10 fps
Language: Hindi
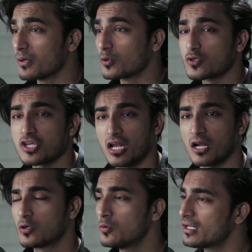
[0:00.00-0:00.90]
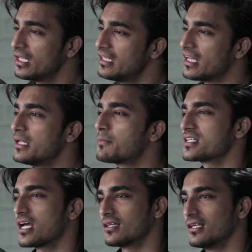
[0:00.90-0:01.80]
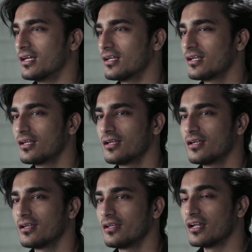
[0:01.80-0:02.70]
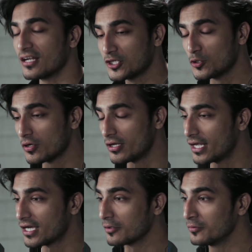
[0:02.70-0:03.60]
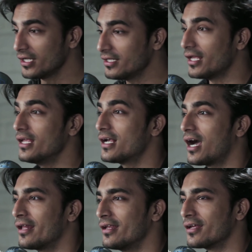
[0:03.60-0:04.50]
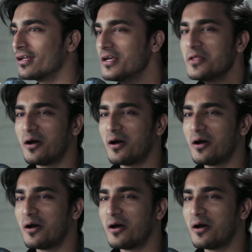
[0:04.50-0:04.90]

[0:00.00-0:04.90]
पर कुछ लड़कों की यही प्रजाति है लड़कियों को लेकर उनकी यही कहानी है